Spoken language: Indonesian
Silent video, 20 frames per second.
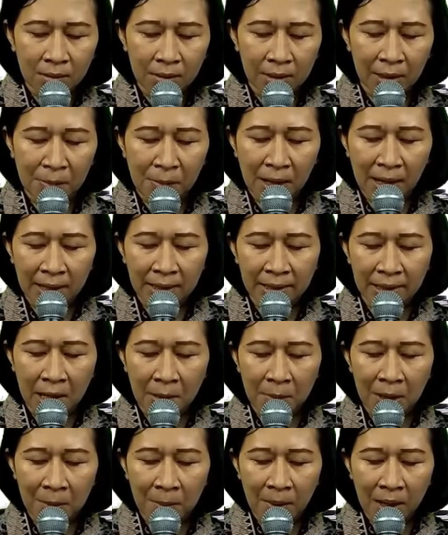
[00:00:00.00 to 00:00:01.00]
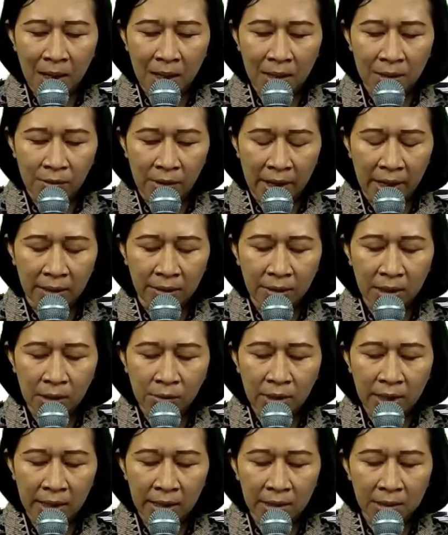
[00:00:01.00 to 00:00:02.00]
Terima kasih ya Bapa, doa yang
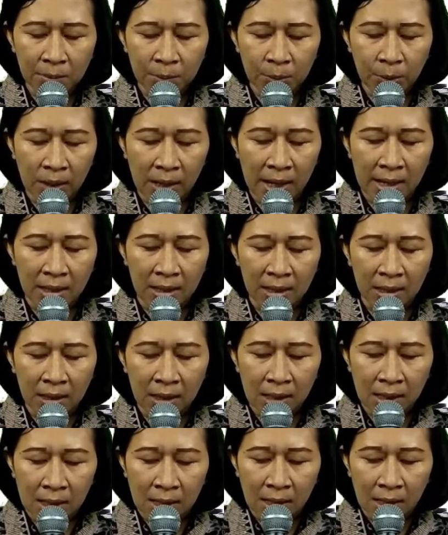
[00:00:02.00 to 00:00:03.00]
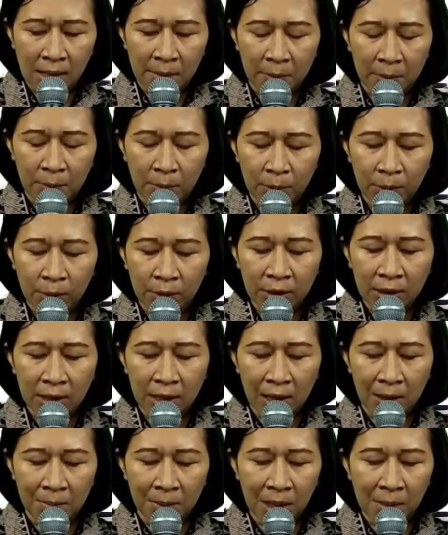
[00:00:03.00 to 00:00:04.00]
jauh dari sempurna ini. Kami mohon
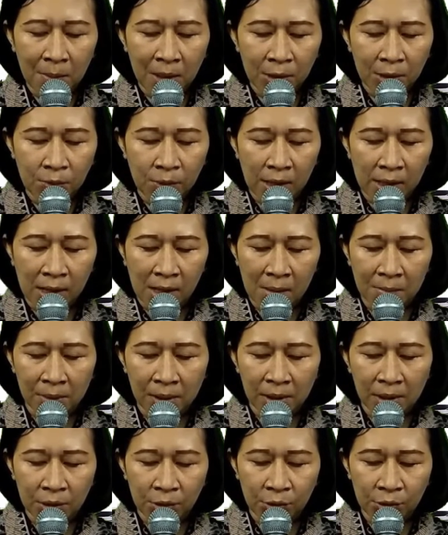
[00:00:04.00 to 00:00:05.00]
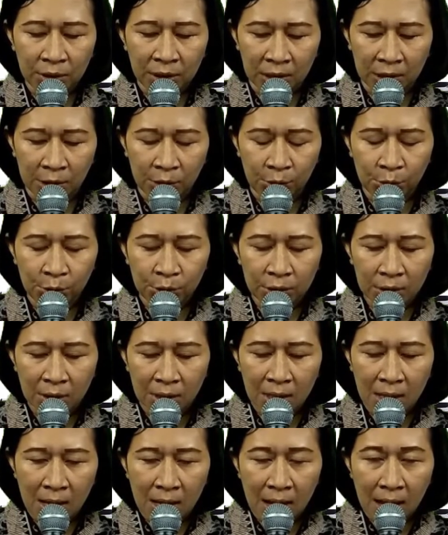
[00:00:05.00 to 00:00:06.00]
dalam nama Tuhan kami Yesus Kristus.
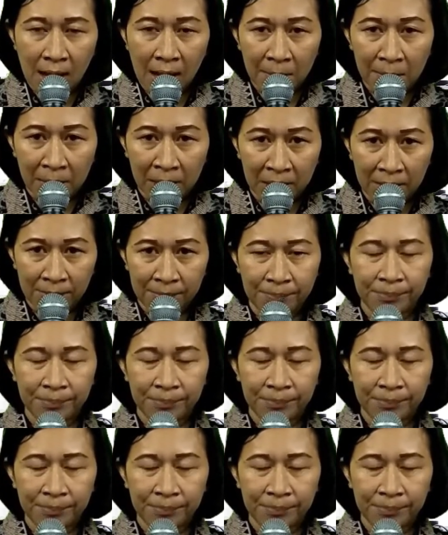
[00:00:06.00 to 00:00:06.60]
Amin.